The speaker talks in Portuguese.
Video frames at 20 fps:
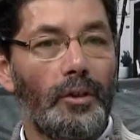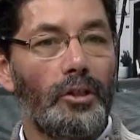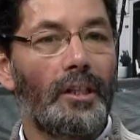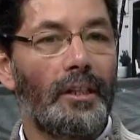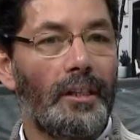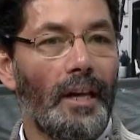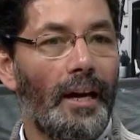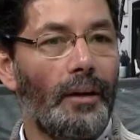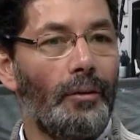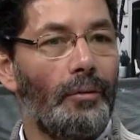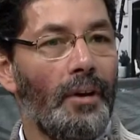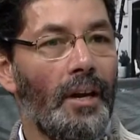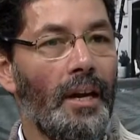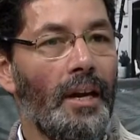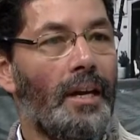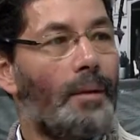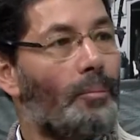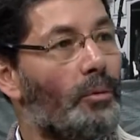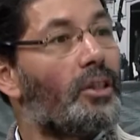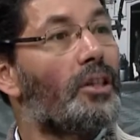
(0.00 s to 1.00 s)
que tenho,
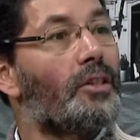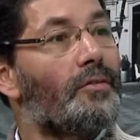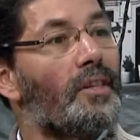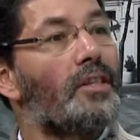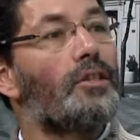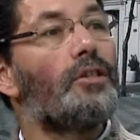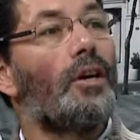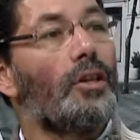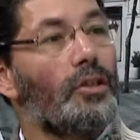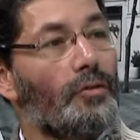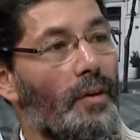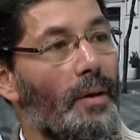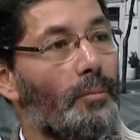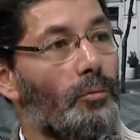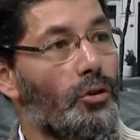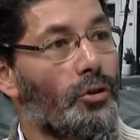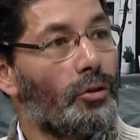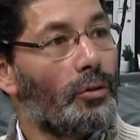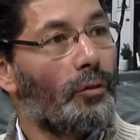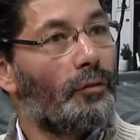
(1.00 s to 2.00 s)
e muitas vezes nós
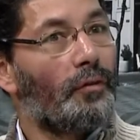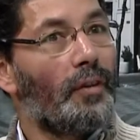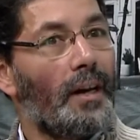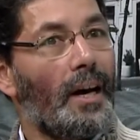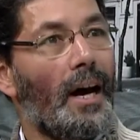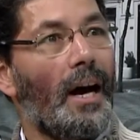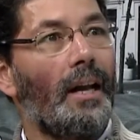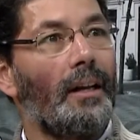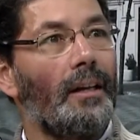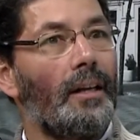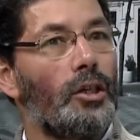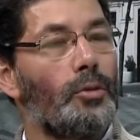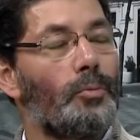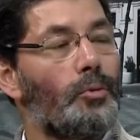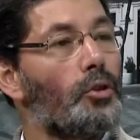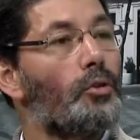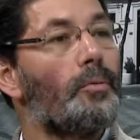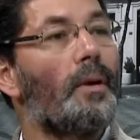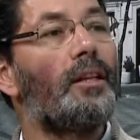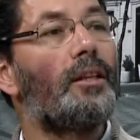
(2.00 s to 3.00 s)
vemos no final as
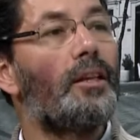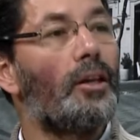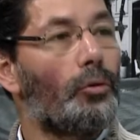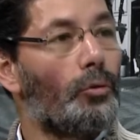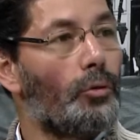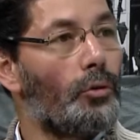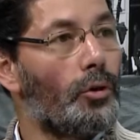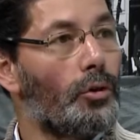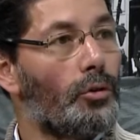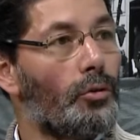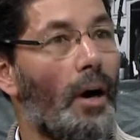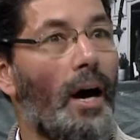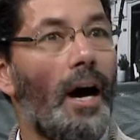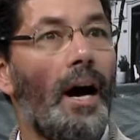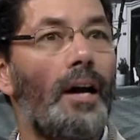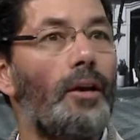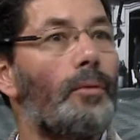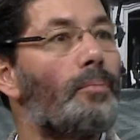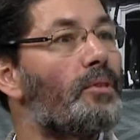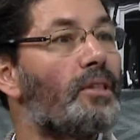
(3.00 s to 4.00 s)
pessoas vêm ter connosco:
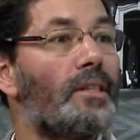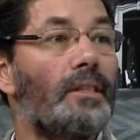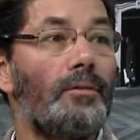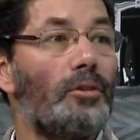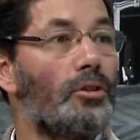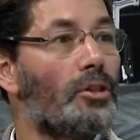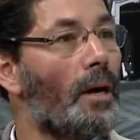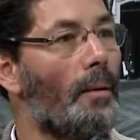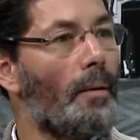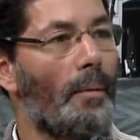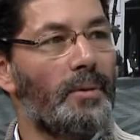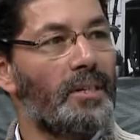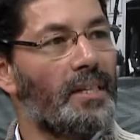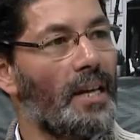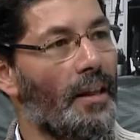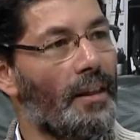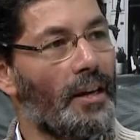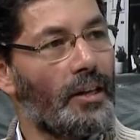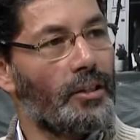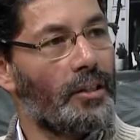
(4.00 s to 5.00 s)
Ah, eu, eu estava a
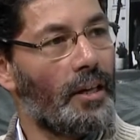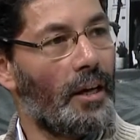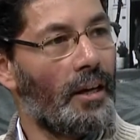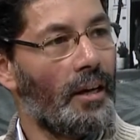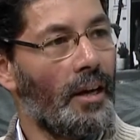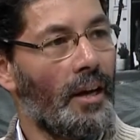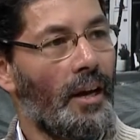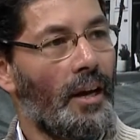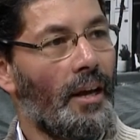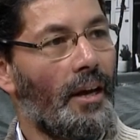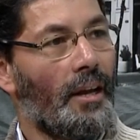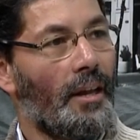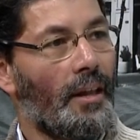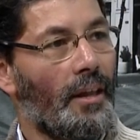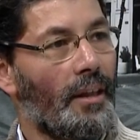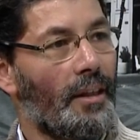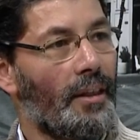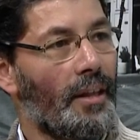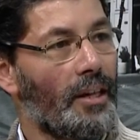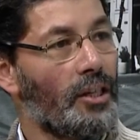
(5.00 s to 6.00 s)
precisar desta,
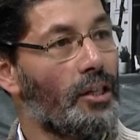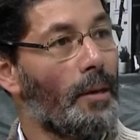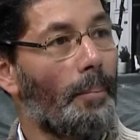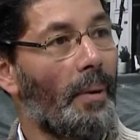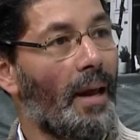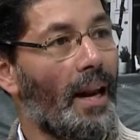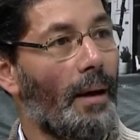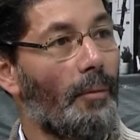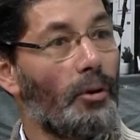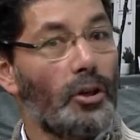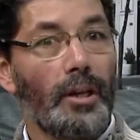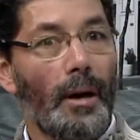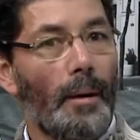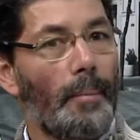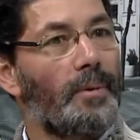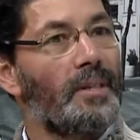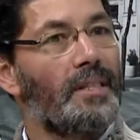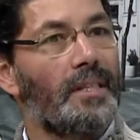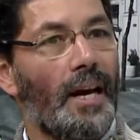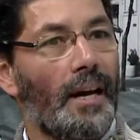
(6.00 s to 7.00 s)
desta palavra, eu estava a
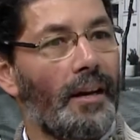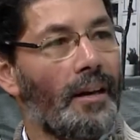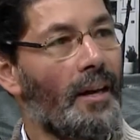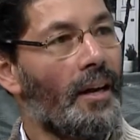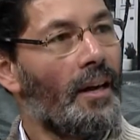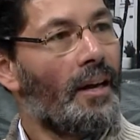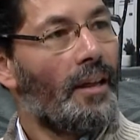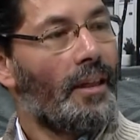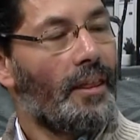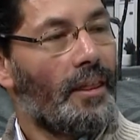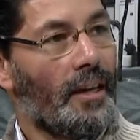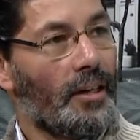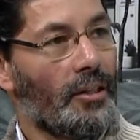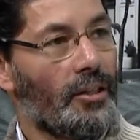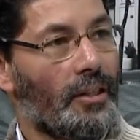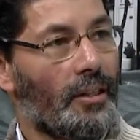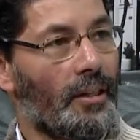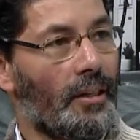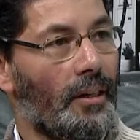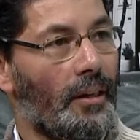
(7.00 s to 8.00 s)
precisar
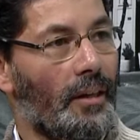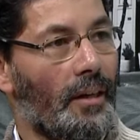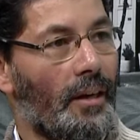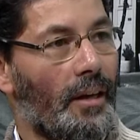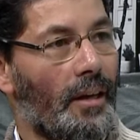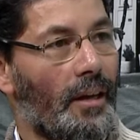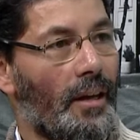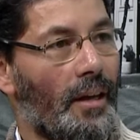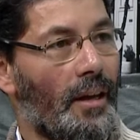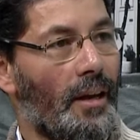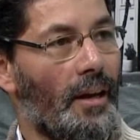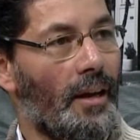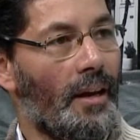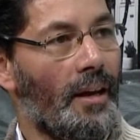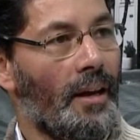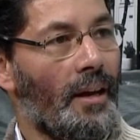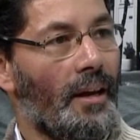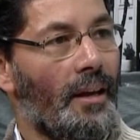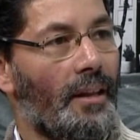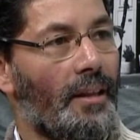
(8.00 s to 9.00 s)
deste,
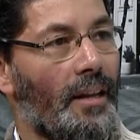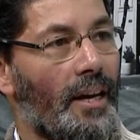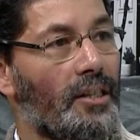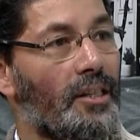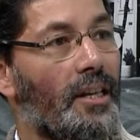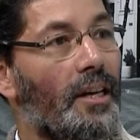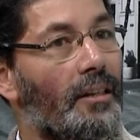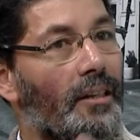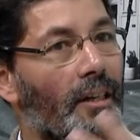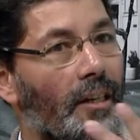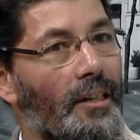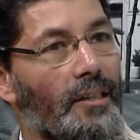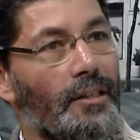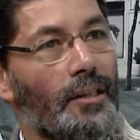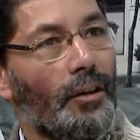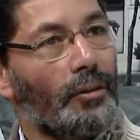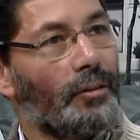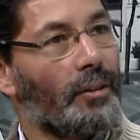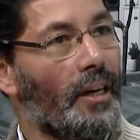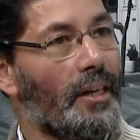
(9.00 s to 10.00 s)
desta
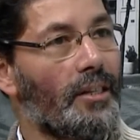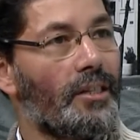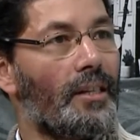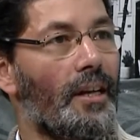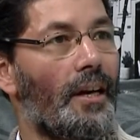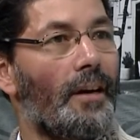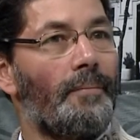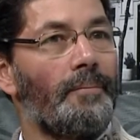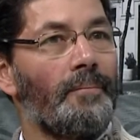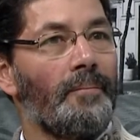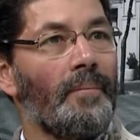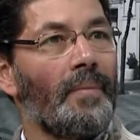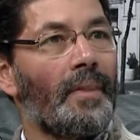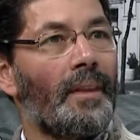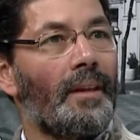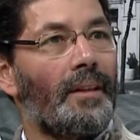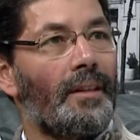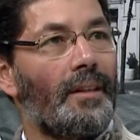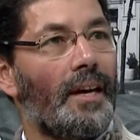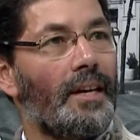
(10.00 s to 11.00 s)
indicação, desta
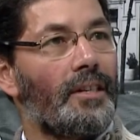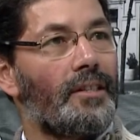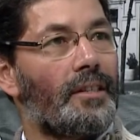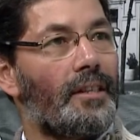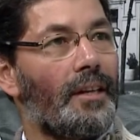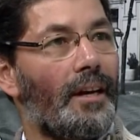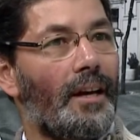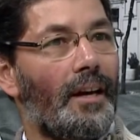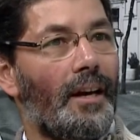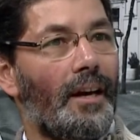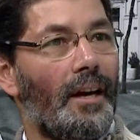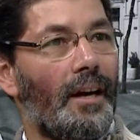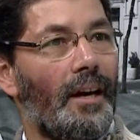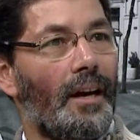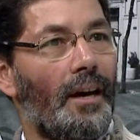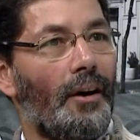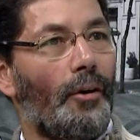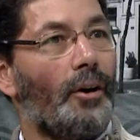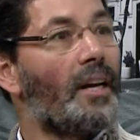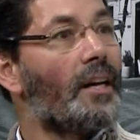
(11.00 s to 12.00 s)

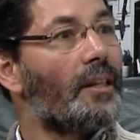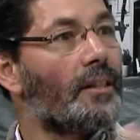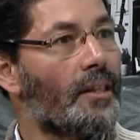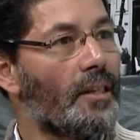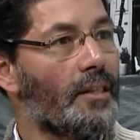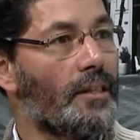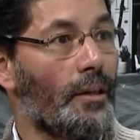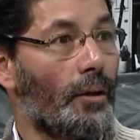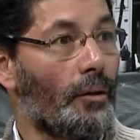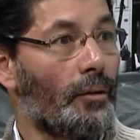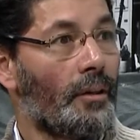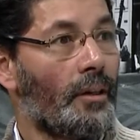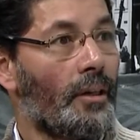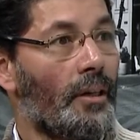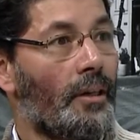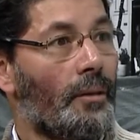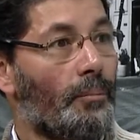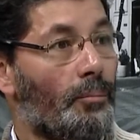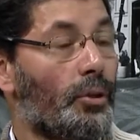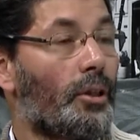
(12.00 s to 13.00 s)
desta orientação,
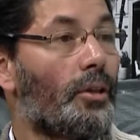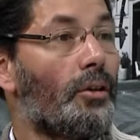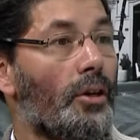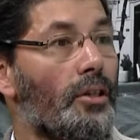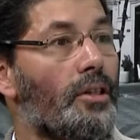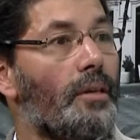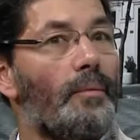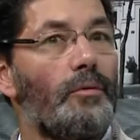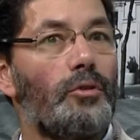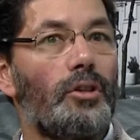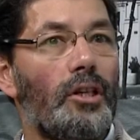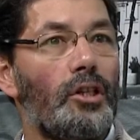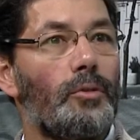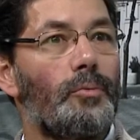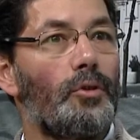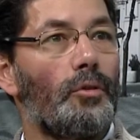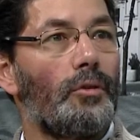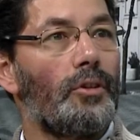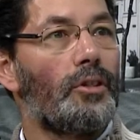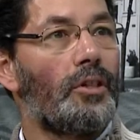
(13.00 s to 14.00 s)
porque nós sabemos que as
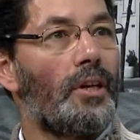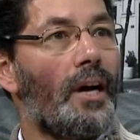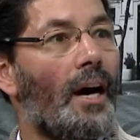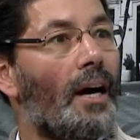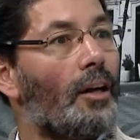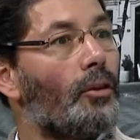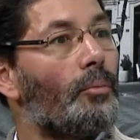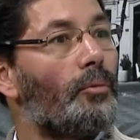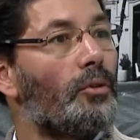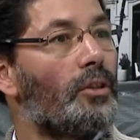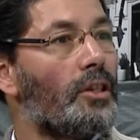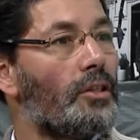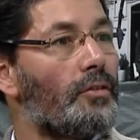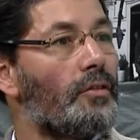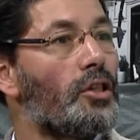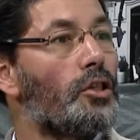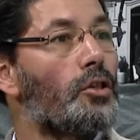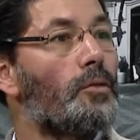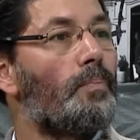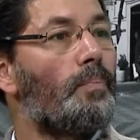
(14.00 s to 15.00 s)
pessoas andam muitas
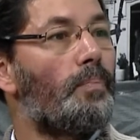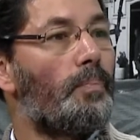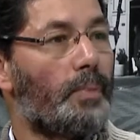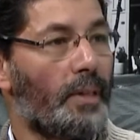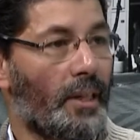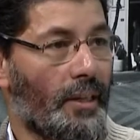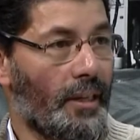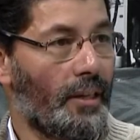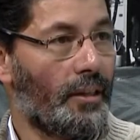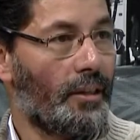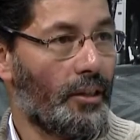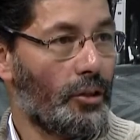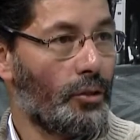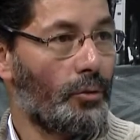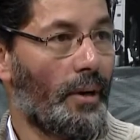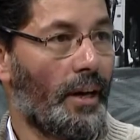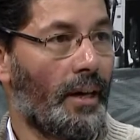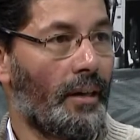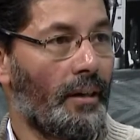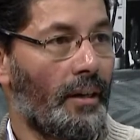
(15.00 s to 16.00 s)
vezes perdidas,
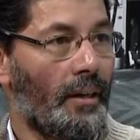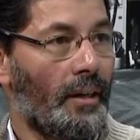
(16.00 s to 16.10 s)
não é?